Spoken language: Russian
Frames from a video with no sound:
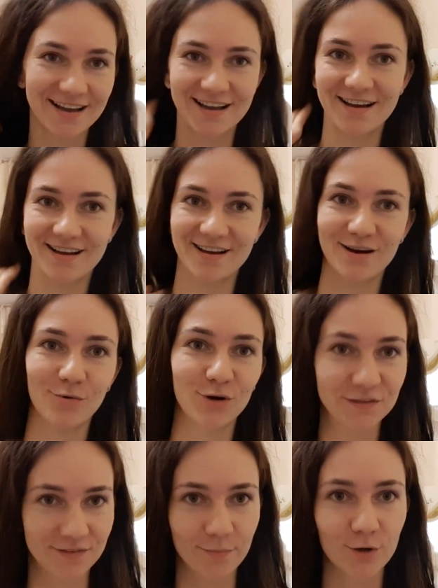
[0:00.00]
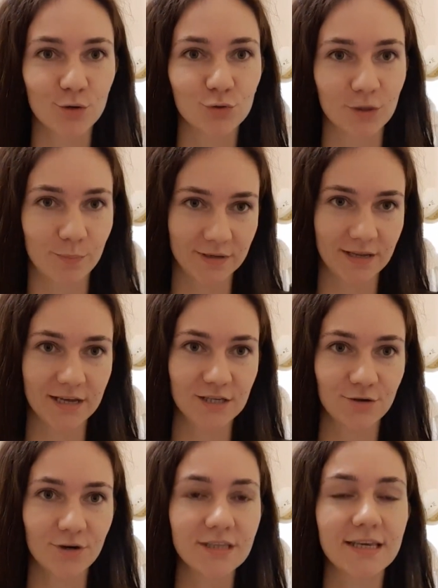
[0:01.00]
э, он вам круто
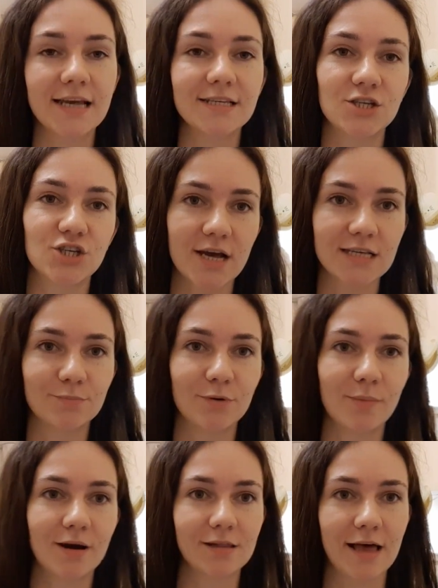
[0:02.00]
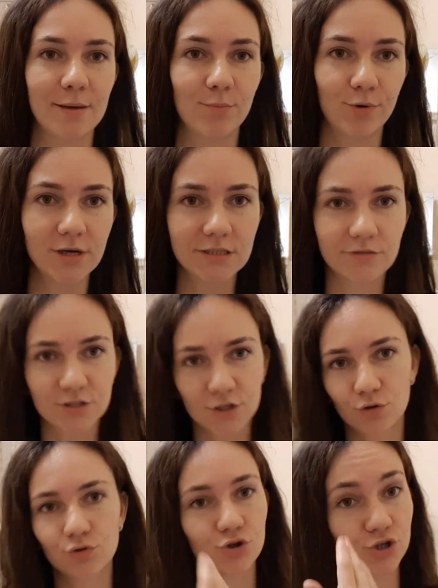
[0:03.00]
подойдет. Я сейчас бы могла им пользоваться,
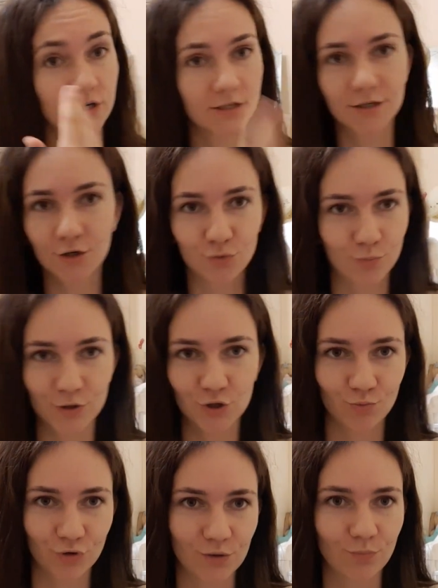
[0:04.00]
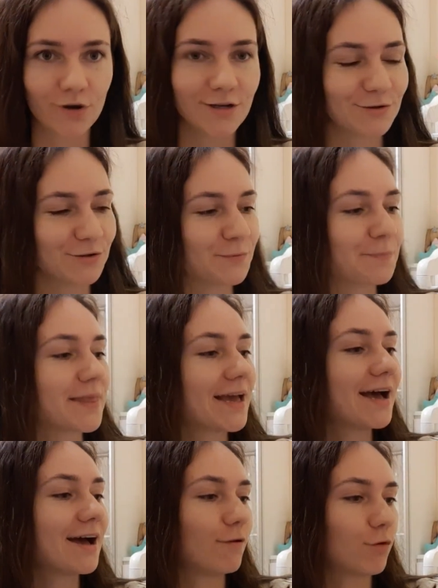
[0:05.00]
но тоже расскажу, почему не пользуюсь.
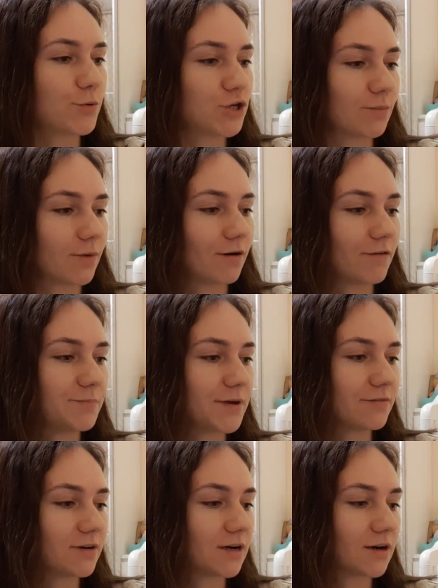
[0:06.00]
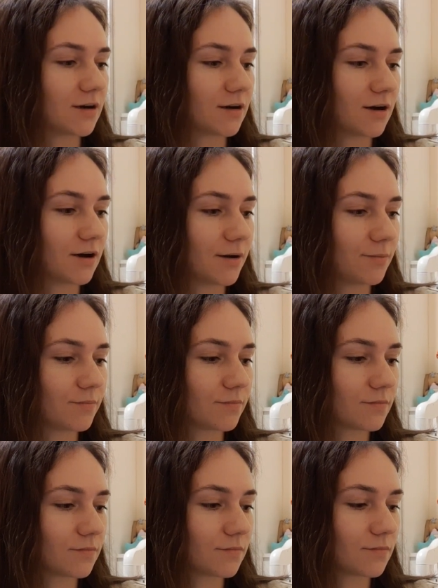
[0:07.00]
В общем, во-первых, э,
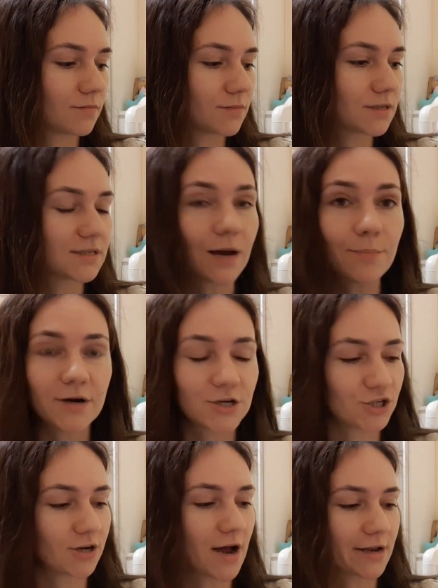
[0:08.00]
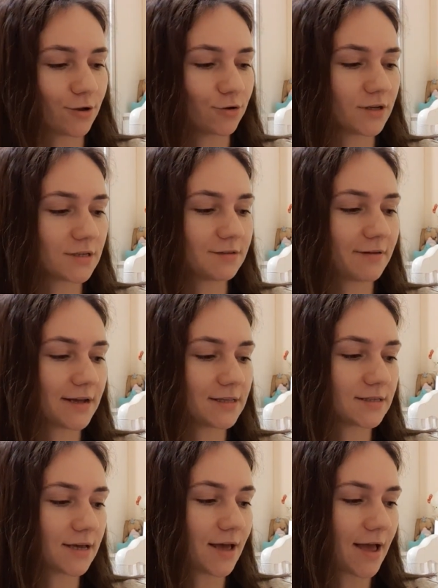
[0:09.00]
запах шикарный, он
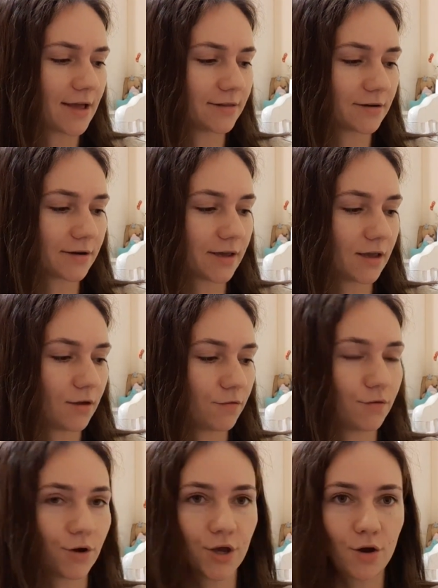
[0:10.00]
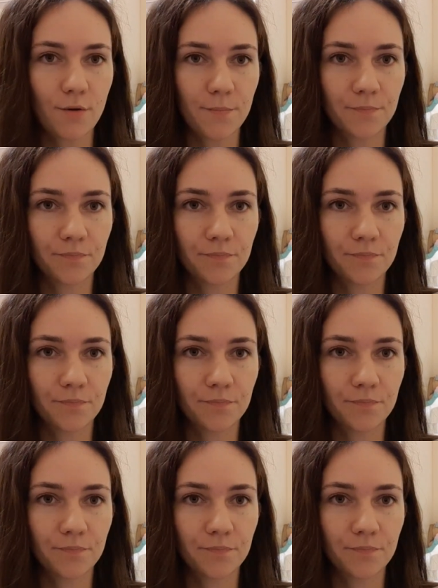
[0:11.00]
называется Energy Fohyo,